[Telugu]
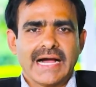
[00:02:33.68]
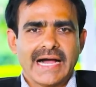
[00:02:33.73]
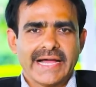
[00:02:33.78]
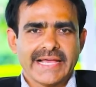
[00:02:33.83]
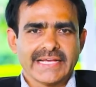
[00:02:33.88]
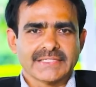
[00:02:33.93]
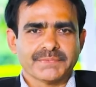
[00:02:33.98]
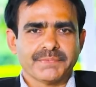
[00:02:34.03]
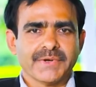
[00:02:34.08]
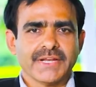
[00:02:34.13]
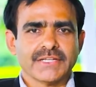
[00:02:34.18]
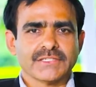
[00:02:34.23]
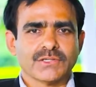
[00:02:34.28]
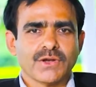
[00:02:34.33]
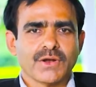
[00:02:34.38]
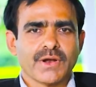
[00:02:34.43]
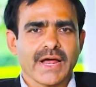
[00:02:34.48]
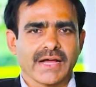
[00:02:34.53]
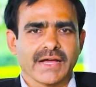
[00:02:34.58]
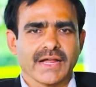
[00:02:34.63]
ఆ
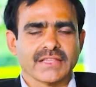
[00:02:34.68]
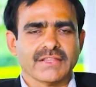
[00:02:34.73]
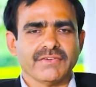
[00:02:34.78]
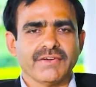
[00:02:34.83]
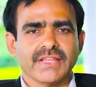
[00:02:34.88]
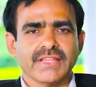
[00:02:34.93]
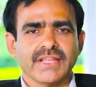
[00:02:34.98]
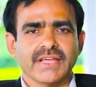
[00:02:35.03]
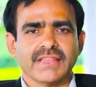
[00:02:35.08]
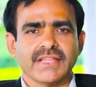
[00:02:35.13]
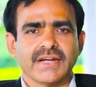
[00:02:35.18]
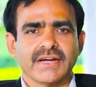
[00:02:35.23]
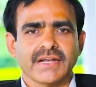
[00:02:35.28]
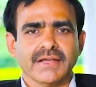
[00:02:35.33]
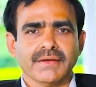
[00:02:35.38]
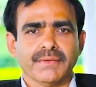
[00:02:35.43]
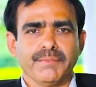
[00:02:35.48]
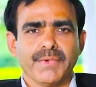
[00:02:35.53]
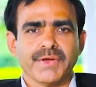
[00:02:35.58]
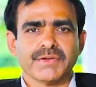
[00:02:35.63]
ఎక్స్పీరియన్స్లో నాకు అర్థమైంది
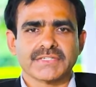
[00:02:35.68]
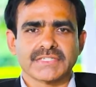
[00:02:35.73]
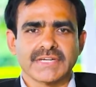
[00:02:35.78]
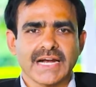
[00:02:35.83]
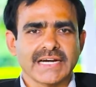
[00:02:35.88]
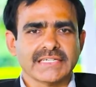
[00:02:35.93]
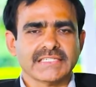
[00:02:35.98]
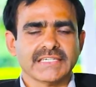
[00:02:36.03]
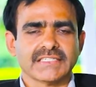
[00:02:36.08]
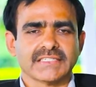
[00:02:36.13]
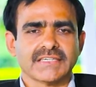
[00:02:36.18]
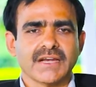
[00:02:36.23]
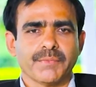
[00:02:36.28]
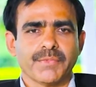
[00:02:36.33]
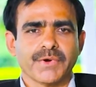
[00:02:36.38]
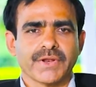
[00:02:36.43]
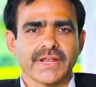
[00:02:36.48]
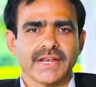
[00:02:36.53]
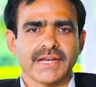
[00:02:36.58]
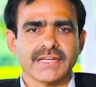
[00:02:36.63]
ఏంటంటే మేము స్టార్ట్
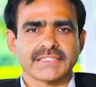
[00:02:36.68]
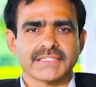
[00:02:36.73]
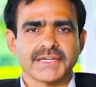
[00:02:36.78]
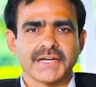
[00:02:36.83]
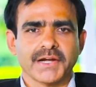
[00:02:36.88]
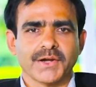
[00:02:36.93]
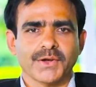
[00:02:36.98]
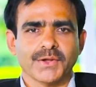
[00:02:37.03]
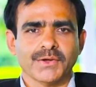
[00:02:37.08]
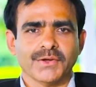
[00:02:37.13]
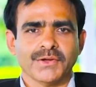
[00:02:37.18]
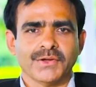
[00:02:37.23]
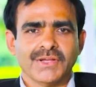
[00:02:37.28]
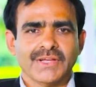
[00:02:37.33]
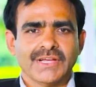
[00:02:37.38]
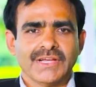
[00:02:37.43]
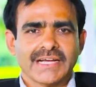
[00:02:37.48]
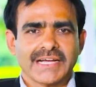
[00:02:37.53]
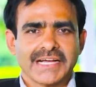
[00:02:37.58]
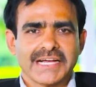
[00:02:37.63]
చేసినప్పుడు రియల్ ఎస్టేట్లో
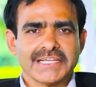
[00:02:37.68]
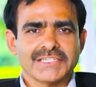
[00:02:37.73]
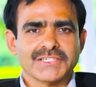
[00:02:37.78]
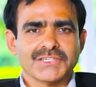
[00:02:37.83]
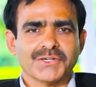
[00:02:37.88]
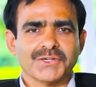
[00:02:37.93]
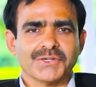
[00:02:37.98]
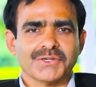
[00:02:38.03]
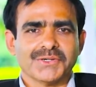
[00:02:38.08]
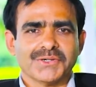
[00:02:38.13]
గజం